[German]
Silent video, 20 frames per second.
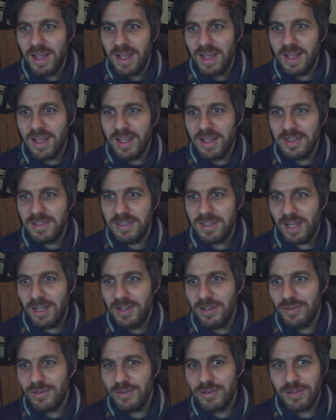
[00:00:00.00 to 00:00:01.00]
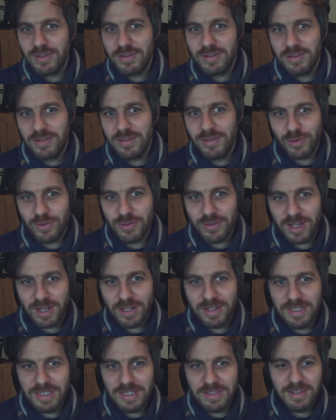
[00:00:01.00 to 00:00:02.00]
äh, ich kann das ist
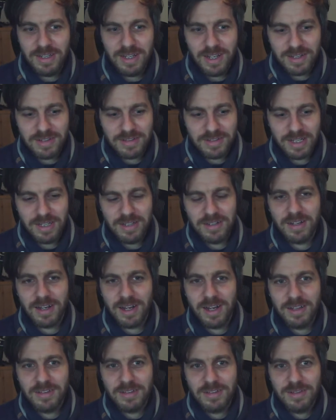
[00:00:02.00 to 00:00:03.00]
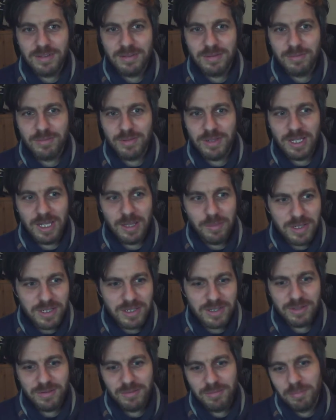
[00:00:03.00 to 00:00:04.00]
sozusagen die Idee eines Redekreises, die nehme
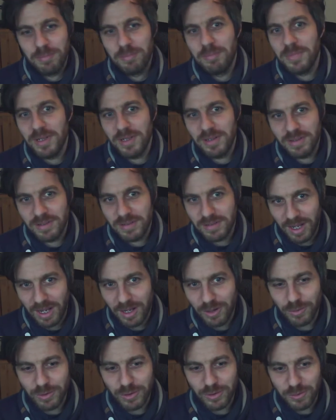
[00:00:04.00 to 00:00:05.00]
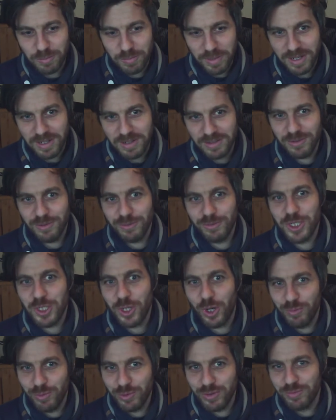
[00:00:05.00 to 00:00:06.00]
ich mit Dank und Respekt und
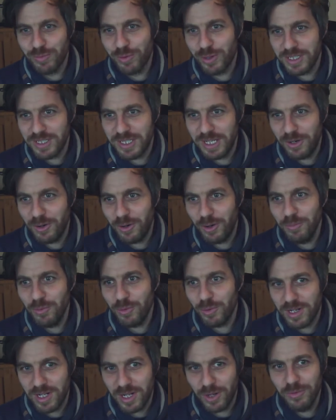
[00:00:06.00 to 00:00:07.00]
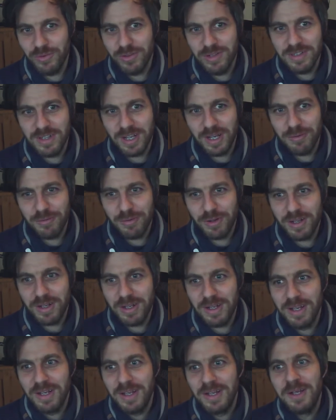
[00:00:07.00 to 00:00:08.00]
schaue, wo sie wirklich herkommt und klaue sie nicht einfach.
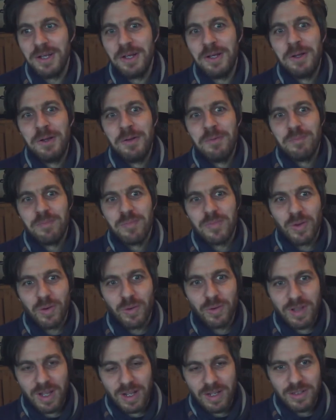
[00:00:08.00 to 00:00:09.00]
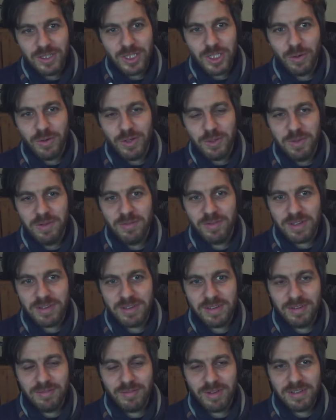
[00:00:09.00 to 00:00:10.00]
Und dann schaue ich mir,
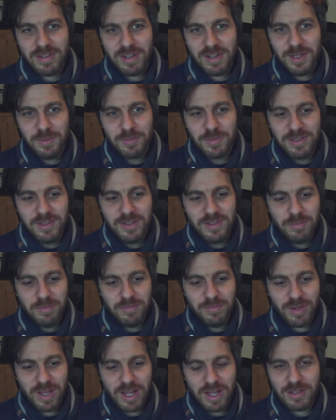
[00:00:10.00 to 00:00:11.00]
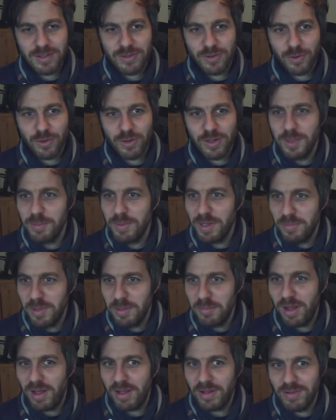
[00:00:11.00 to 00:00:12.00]
was, was kann ich mit diesem Werkzeug hier bei mir
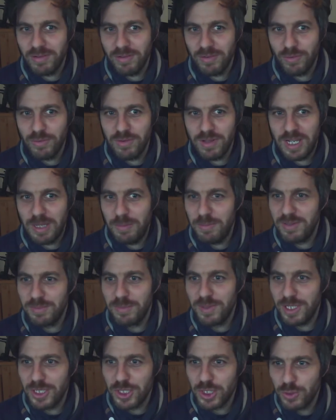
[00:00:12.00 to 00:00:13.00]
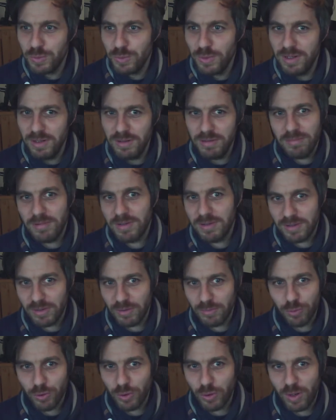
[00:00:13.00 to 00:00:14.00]
machen? Und dann nehme ich es mit in die Schule, das
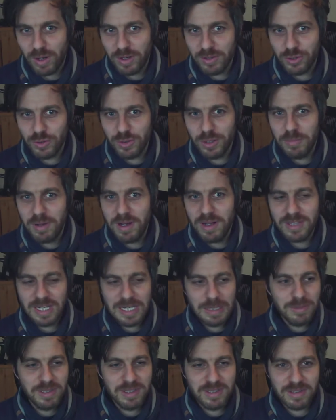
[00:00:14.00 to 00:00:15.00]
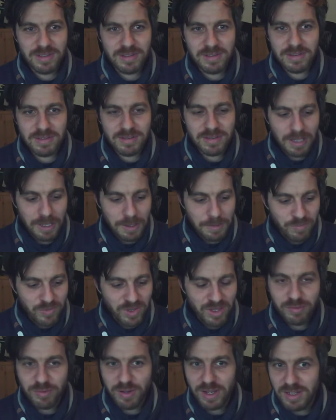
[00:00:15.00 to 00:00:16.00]
ist, wird auch alles schon gemacht, dann nehme ich es ins
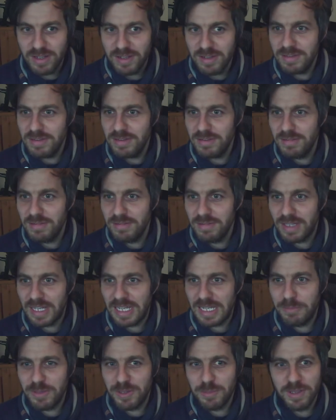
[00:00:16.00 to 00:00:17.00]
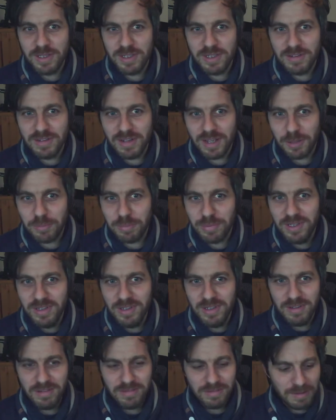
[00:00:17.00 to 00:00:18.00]
Gefängnis, dann nehme ich es mit in die
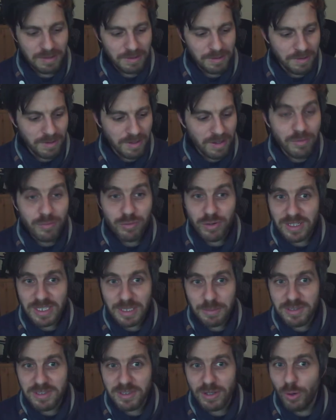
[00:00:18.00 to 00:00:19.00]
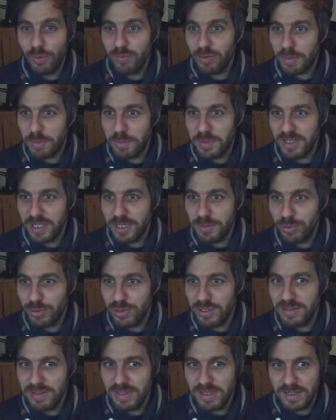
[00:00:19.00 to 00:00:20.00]
Therapie, vielleicht nehme ich es ja irgendwann mal mit in die
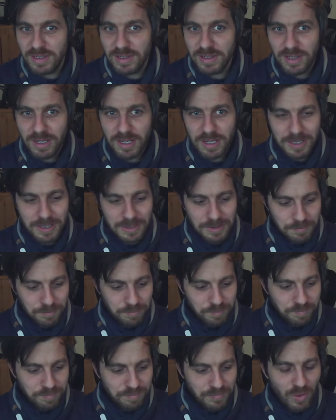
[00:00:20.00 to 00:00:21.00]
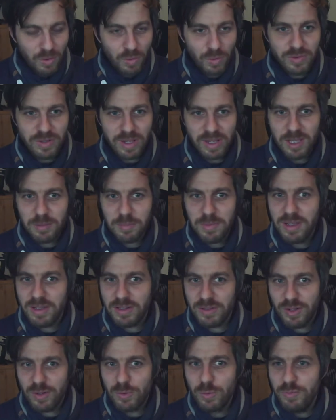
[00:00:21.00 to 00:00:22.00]
Politik und denke mir,
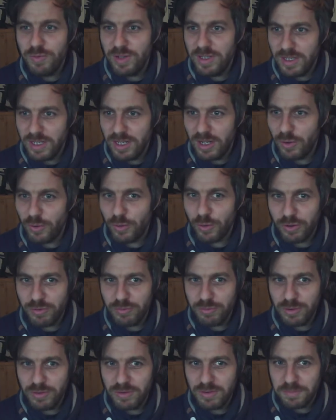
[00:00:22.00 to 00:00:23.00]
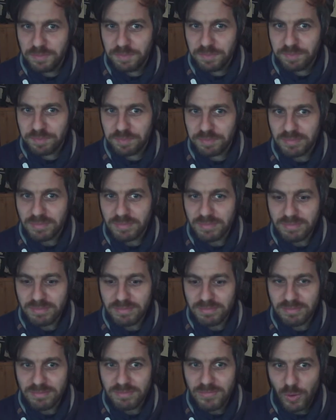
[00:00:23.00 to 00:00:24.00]
es wäre gut, wenn jeder gehört wird
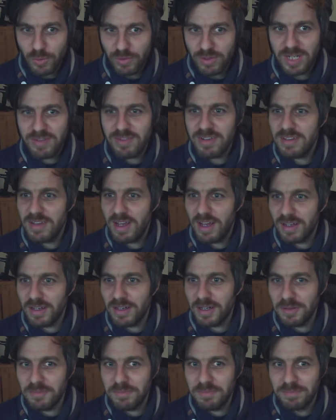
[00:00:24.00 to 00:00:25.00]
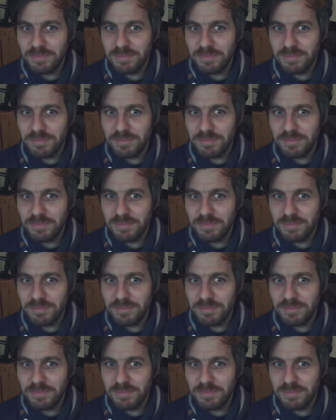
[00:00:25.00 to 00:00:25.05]
und jeder was sagen kann.